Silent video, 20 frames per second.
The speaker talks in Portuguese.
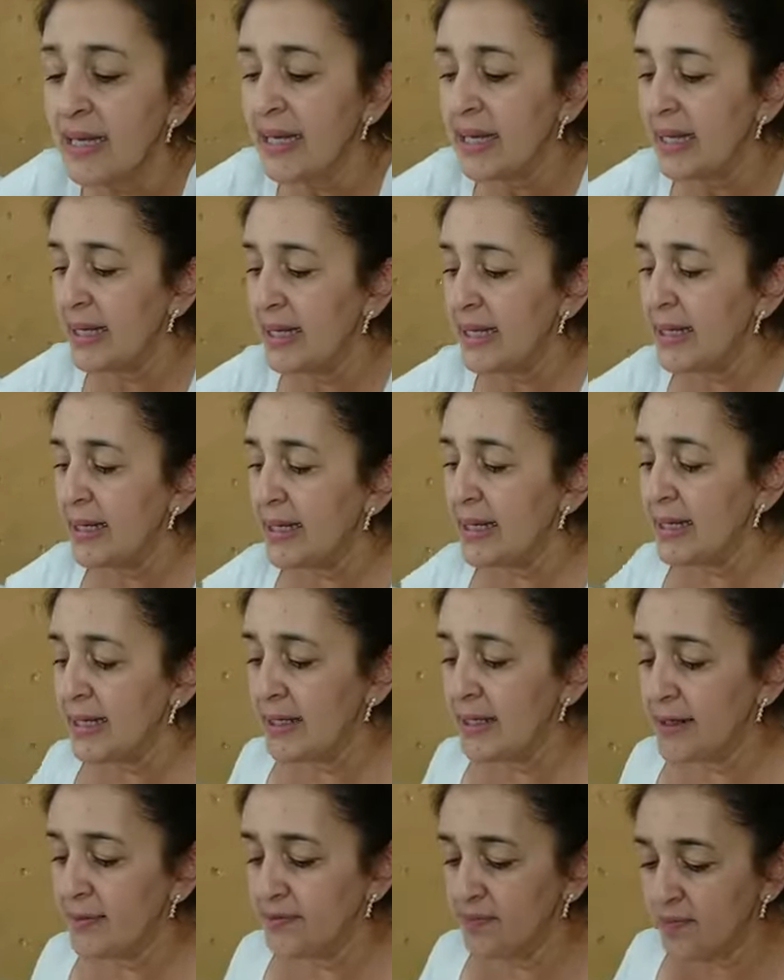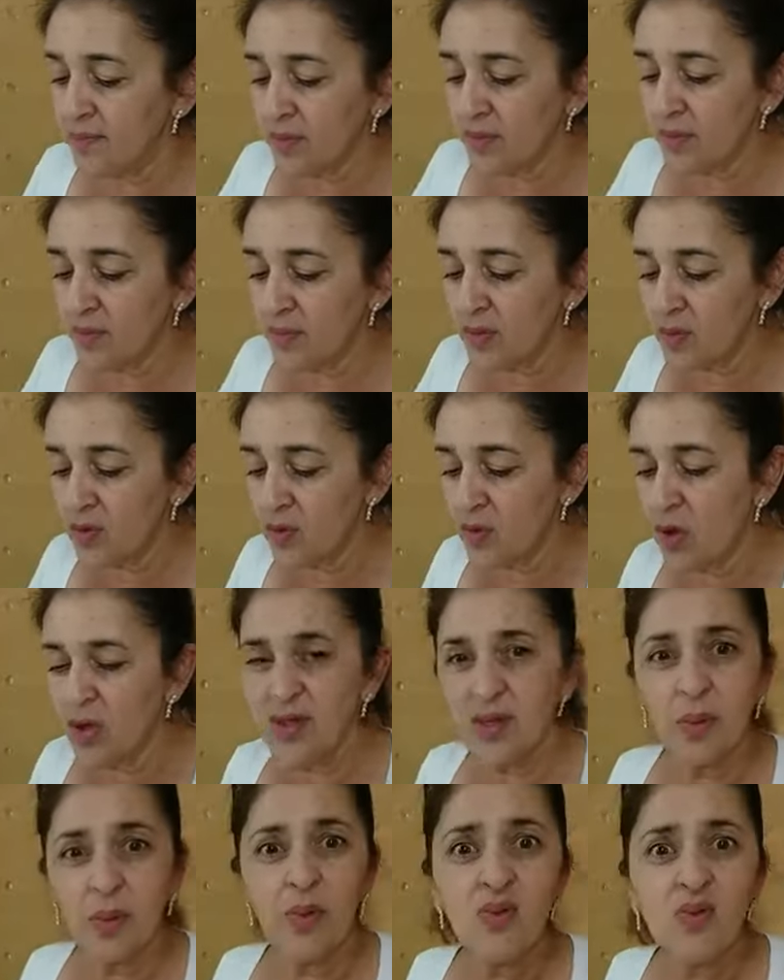é,
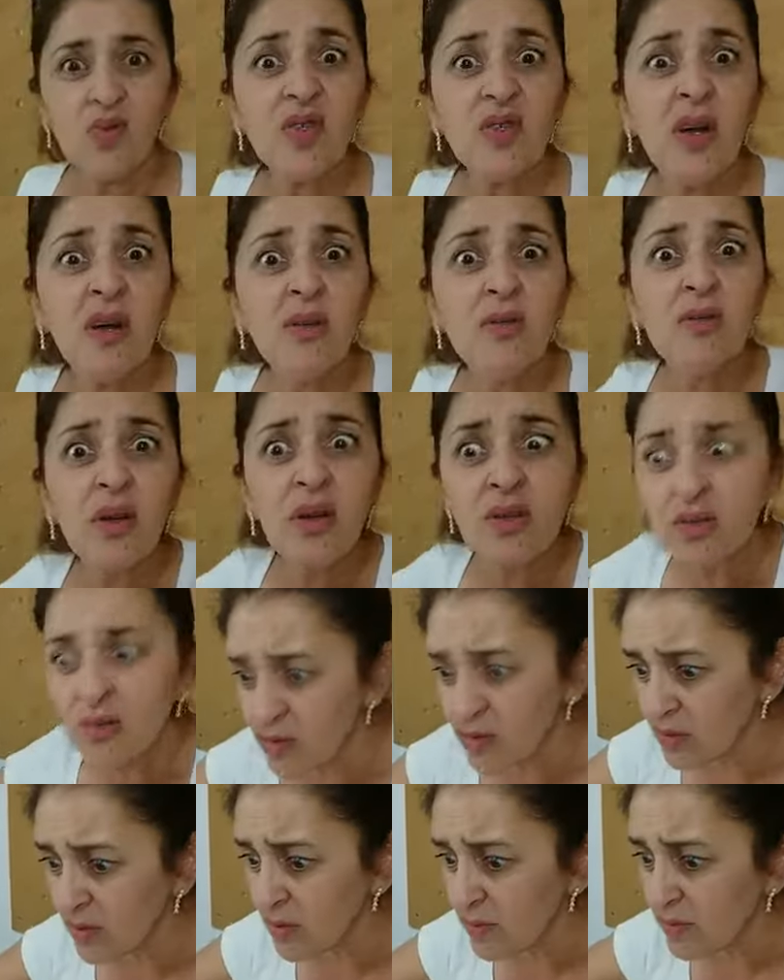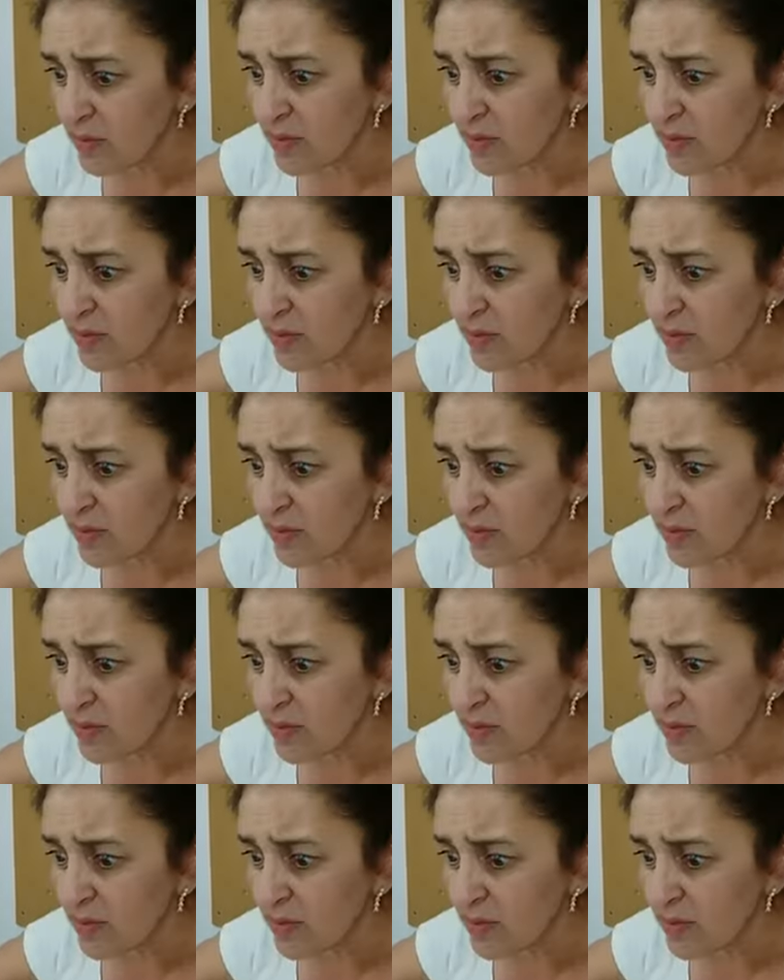nossa produção, nosso